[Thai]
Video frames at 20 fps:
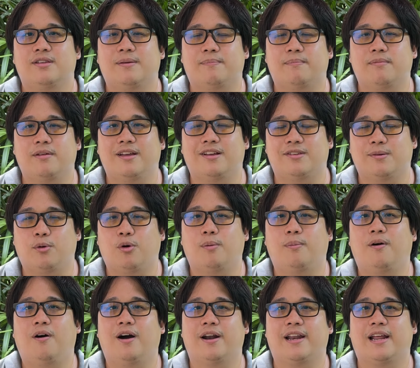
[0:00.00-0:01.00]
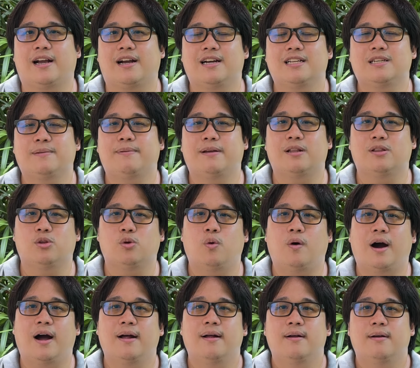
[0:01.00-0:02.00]
10อีก 16 พอร์ตเนี่ย ก็จะเป็นตั
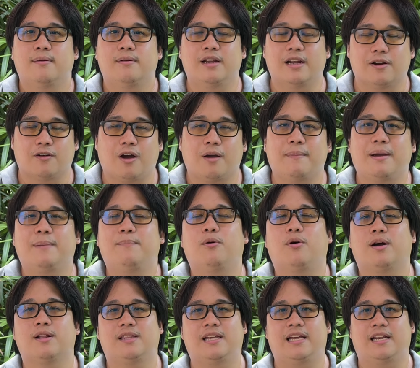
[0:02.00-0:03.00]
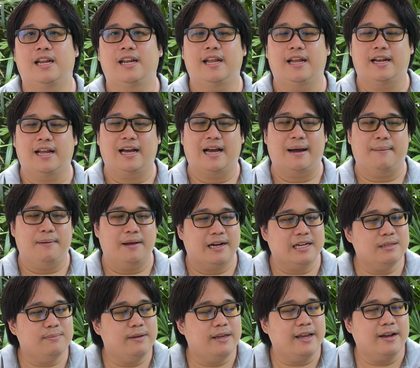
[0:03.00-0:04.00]
ว 100 เมตรปกตินั่นเองนะครับ แล้ว
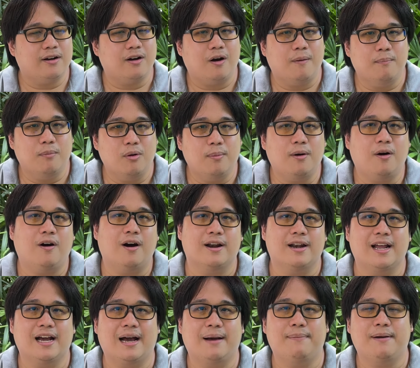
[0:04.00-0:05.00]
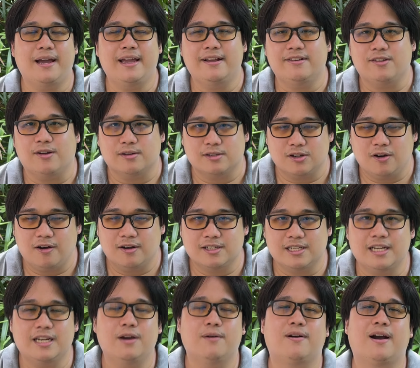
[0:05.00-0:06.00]
ก็จะมีคอมโบพอร์ตนะครับ ให้อีก 2 ช่อง
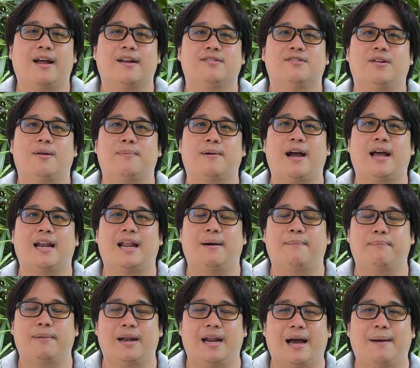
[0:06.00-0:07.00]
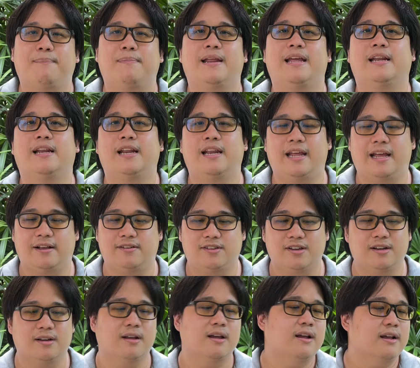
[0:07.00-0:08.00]
เช่นเดียวกันสำหรับการทำเป็นอัพลิงนั่นเอง
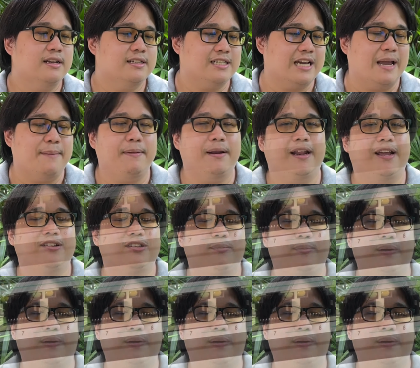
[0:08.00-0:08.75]
ซึ่งใช้เป็น s